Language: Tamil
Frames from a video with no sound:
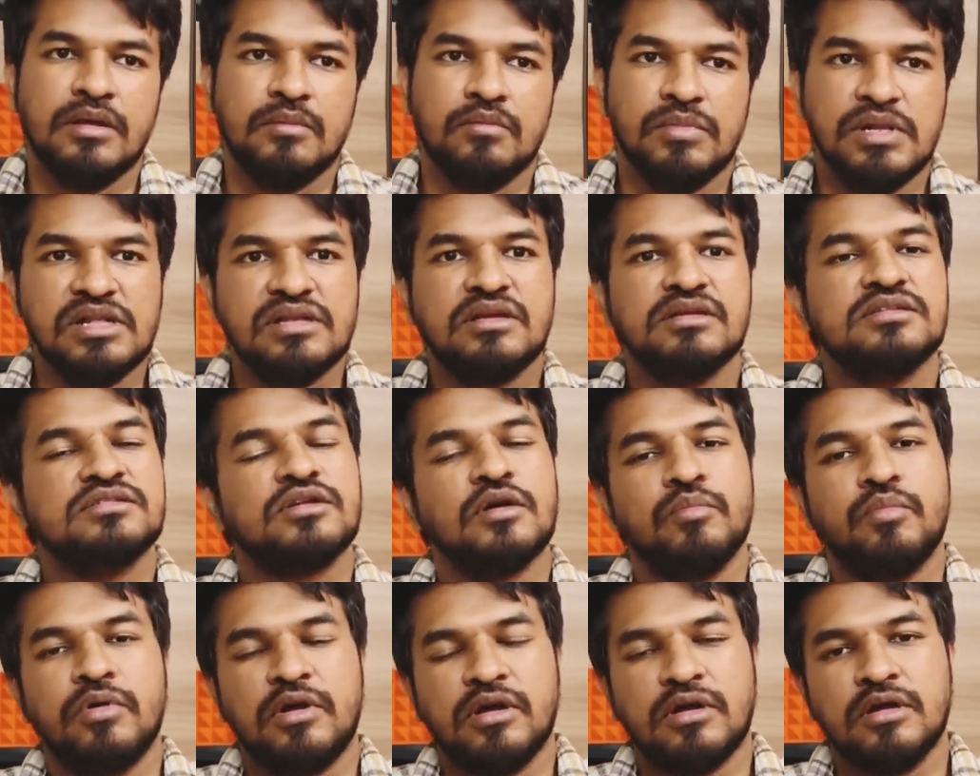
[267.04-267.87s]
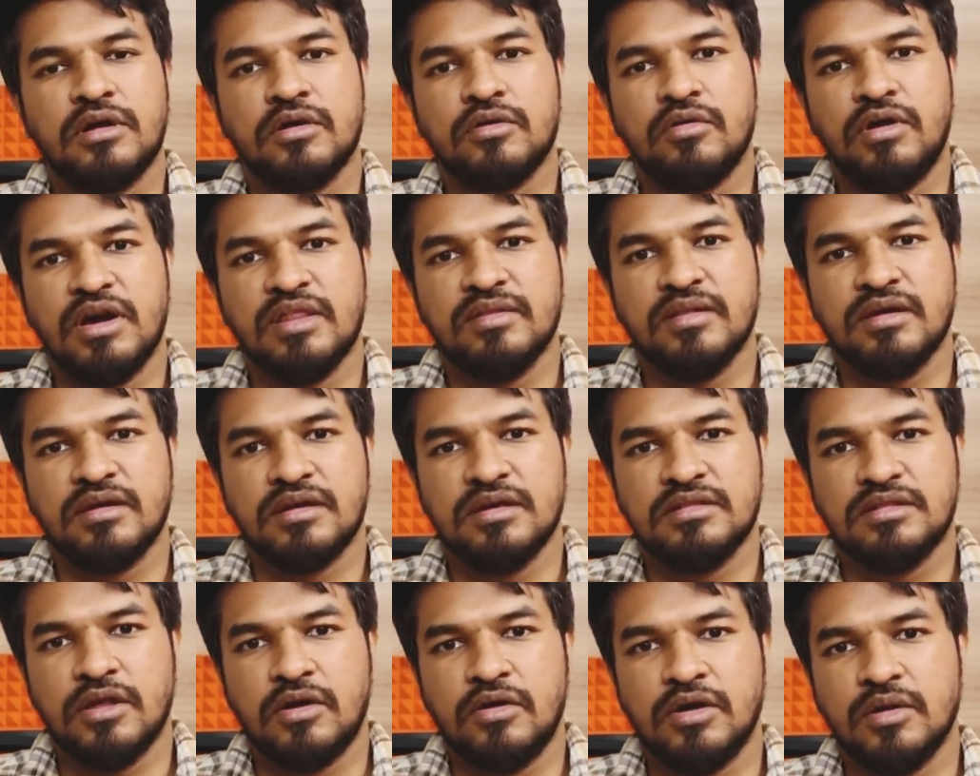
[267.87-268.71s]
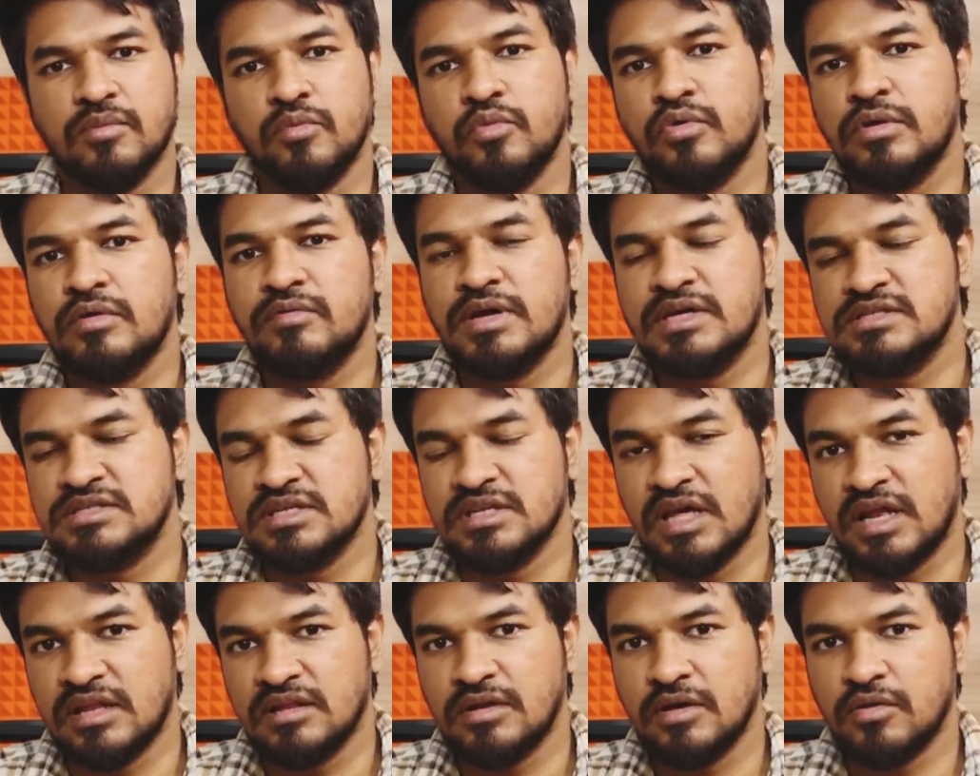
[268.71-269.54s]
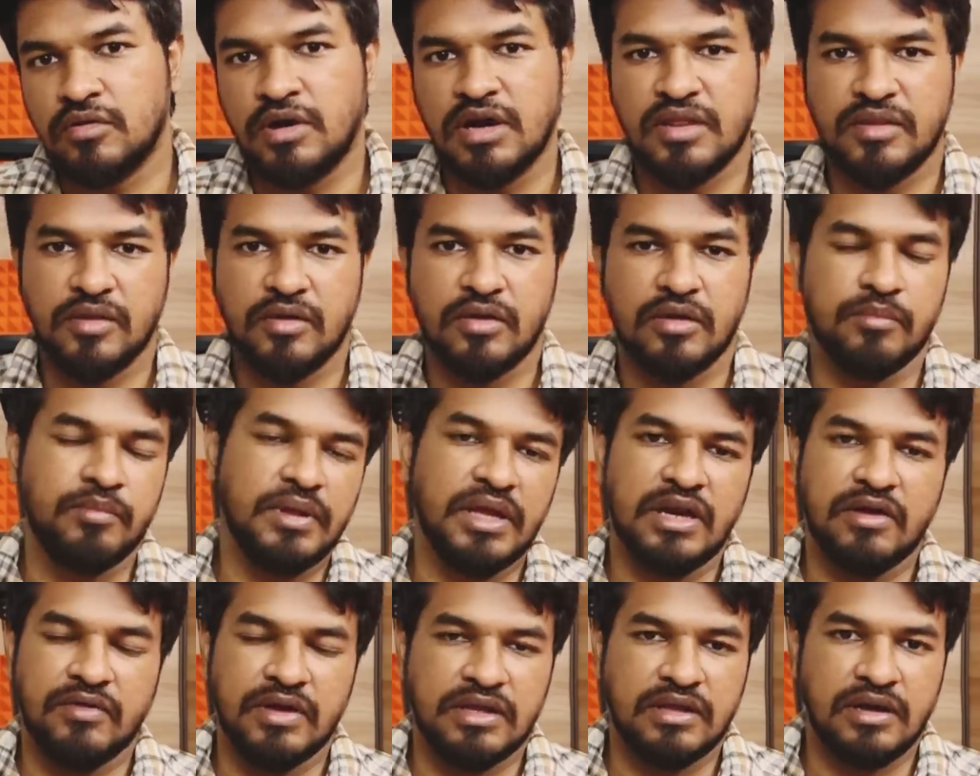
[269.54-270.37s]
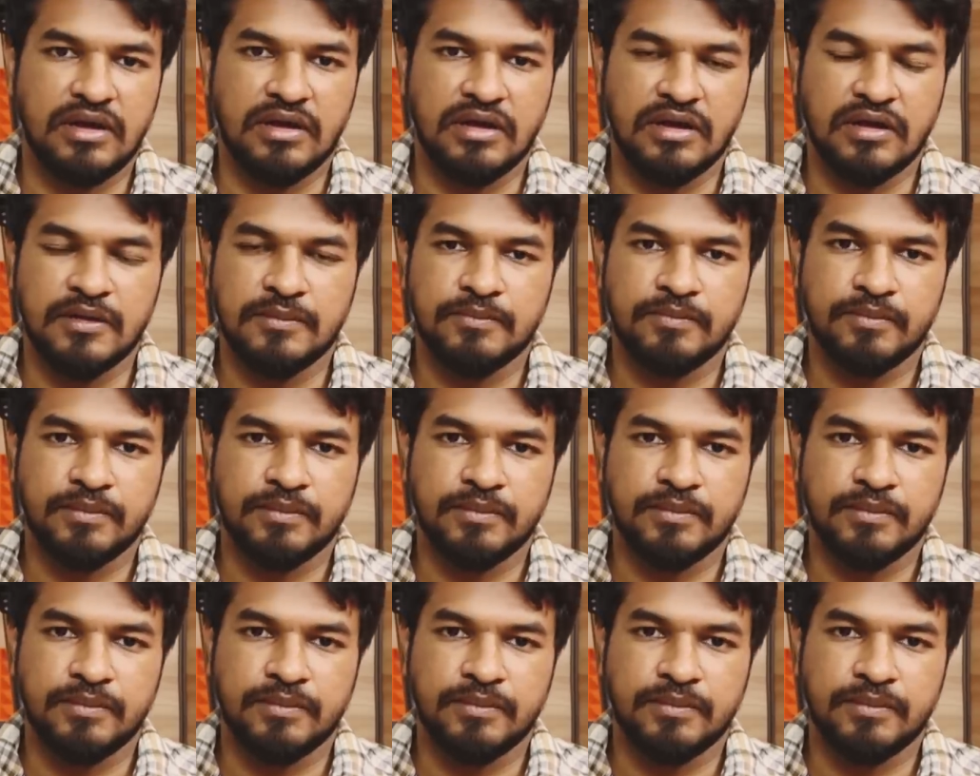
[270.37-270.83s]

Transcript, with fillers: பில்கிஸ்க்கு பிறக்கிற குழந்தைக்கு தன்னோட மூணு வயசு இறந்த குழந்தையோட பேரை வைக்கிறாங்க